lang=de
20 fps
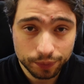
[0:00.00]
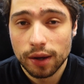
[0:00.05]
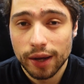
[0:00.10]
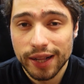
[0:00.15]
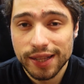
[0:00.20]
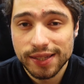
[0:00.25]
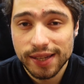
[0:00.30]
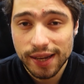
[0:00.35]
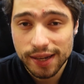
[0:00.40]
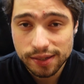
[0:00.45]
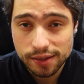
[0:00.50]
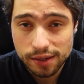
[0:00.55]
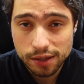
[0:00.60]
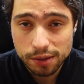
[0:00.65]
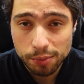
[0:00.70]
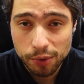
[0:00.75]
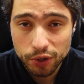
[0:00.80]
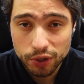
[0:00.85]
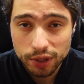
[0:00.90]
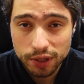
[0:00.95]
Als erstes
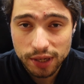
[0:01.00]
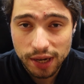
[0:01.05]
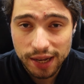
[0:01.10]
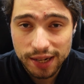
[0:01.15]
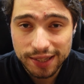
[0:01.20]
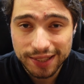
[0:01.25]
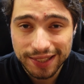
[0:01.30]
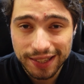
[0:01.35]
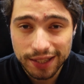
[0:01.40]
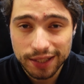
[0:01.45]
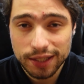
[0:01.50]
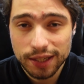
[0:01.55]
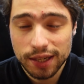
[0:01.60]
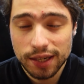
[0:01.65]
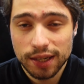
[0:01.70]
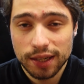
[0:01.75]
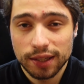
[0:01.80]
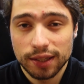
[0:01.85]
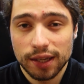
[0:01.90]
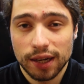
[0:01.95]
möchte ich all
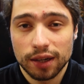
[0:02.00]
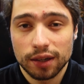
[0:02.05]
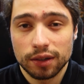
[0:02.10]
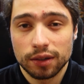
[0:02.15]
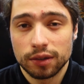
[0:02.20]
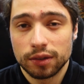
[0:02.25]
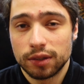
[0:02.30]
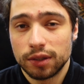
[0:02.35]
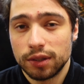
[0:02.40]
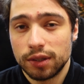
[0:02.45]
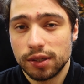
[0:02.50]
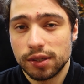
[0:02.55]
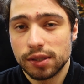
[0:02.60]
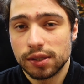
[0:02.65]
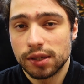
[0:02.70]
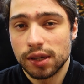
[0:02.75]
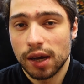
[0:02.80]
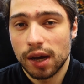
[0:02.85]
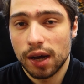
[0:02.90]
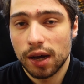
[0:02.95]
denjenigen danken, die
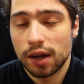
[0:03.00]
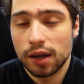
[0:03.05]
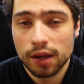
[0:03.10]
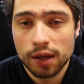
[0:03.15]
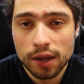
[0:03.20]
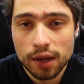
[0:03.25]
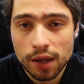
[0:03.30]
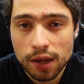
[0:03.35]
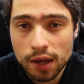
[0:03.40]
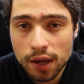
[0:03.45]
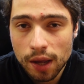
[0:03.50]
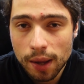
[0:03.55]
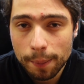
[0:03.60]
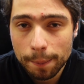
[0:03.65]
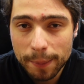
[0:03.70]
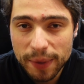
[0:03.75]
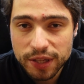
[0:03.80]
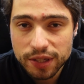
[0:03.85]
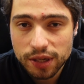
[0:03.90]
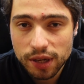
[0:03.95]
dieses Jahr
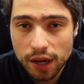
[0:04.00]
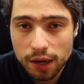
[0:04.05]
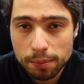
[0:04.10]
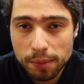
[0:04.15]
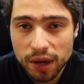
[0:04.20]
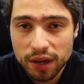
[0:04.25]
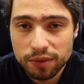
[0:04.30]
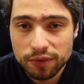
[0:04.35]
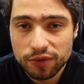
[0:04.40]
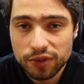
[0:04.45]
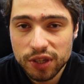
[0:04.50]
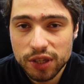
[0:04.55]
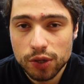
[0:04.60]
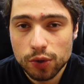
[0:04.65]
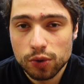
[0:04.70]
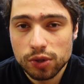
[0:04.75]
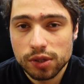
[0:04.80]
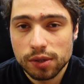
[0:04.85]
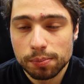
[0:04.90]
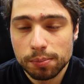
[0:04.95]
mit an meinen
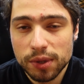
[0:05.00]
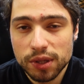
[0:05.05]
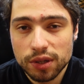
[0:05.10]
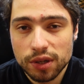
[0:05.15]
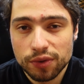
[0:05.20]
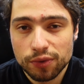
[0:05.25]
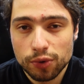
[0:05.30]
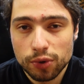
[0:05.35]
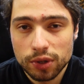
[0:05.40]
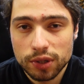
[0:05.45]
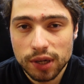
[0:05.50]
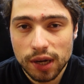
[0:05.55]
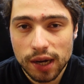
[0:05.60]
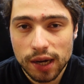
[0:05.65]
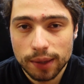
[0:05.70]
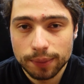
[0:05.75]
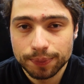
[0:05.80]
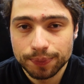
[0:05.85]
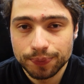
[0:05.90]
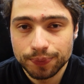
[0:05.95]
Videos mitgewirkt
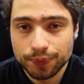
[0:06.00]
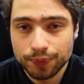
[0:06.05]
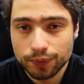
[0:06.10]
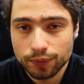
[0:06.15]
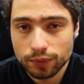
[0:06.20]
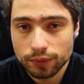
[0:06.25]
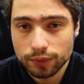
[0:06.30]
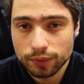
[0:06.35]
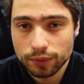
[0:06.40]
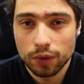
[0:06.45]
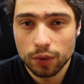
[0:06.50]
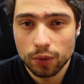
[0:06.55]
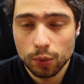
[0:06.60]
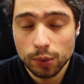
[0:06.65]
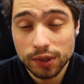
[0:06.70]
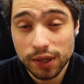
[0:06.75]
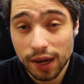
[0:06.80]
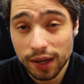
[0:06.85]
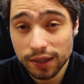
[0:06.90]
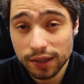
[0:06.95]
haben.
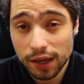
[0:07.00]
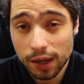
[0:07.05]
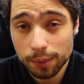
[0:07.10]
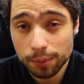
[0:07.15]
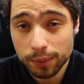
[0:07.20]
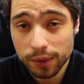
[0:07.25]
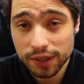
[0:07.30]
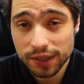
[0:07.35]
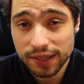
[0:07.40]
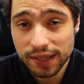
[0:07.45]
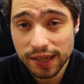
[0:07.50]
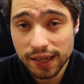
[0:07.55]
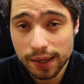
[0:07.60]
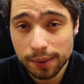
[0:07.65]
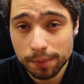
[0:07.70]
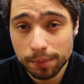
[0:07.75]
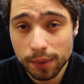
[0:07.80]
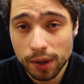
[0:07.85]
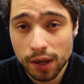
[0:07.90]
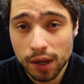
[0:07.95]
Unter anderem
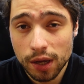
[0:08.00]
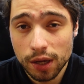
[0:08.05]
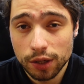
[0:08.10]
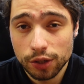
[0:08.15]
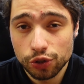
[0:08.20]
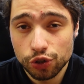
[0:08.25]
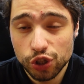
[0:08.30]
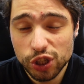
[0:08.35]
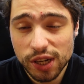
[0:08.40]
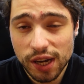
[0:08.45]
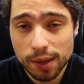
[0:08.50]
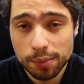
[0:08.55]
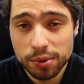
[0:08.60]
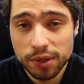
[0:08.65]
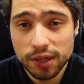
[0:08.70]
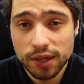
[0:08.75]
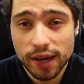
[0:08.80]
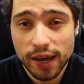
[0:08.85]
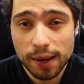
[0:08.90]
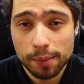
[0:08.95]
dem
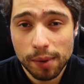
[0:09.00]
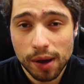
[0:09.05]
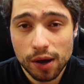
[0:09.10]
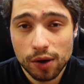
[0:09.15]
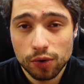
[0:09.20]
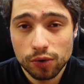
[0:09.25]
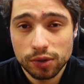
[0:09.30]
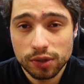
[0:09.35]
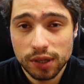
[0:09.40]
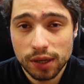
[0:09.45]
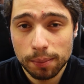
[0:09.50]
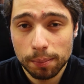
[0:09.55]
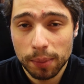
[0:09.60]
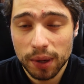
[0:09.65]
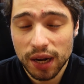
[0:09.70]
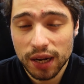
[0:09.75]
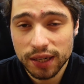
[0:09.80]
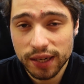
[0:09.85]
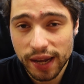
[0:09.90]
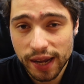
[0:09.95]
GIP Gamer und dem
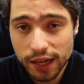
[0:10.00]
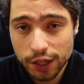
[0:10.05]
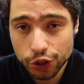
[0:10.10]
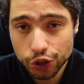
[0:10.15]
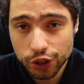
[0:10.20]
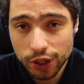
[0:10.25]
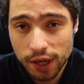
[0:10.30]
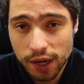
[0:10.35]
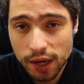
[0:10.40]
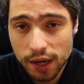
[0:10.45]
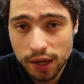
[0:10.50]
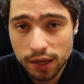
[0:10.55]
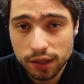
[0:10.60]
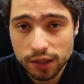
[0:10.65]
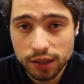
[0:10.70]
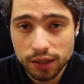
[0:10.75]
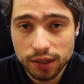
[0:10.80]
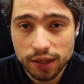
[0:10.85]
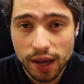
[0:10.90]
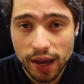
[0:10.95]
Bloody Ash,
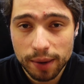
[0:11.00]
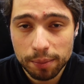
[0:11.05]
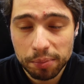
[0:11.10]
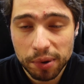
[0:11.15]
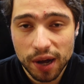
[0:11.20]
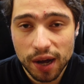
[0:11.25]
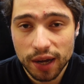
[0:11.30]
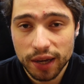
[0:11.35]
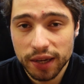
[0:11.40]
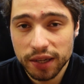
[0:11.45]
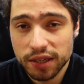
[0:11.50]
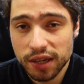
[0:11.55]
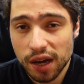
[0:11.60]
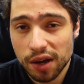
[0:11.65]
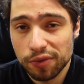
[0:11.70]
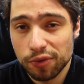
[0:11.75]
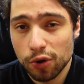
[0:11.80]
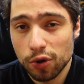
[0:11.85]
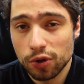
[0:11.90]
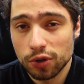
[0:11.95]
die in ein paar
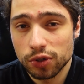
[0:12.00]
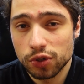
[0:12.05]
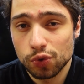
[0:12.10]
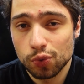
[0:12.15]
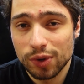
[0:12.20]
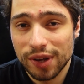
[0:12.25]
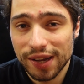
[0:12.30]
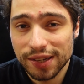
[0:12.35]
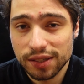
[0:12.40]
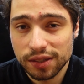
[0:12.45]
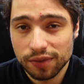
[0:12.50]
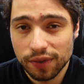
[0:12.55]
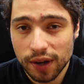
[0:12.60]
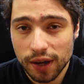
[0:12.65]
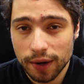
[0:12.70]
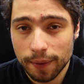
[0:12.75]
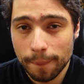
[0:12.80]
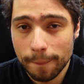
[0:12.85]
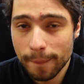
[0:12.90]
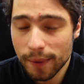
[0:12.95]
GTA-Folgen zu Gast
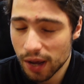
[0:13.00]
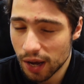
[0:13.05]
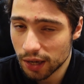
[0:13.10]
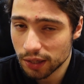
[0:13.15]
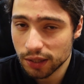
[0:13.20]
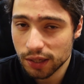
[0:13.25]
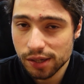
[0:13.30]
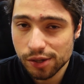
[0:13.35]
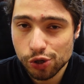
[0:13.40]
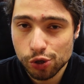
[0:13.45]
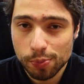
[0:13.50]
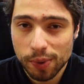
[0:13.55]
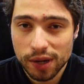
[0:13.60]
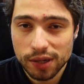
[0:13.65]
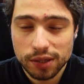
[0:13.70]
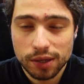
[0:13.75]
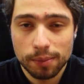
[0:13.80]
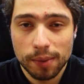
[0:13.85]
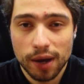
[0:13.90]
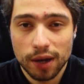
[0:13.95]
waren. Hat riesig
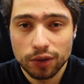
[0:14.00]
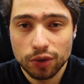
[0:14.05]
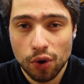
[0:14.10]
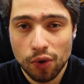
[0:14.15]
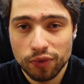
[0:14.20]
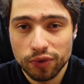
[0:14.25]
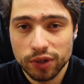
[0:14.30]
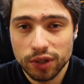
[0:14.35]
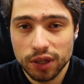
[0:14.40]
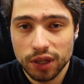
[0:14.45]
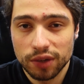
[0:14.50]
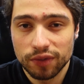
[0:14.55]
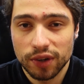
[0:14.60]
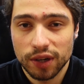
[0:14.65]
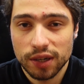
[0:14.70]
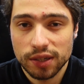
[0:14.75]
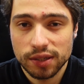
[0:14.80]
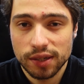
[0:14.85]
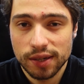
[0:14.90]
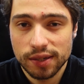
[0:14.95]
Spaß gemacht. Hoffentlich kriegen wir
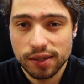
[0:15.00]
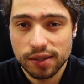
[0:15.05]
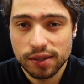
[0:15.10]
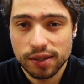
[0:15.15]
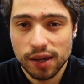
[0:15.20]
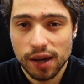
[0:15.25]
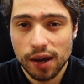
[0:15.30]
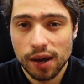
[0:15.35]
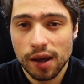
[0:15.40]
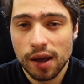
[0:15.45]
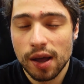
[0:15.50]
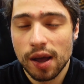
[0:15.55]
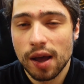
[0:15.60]
das nächstes Jahr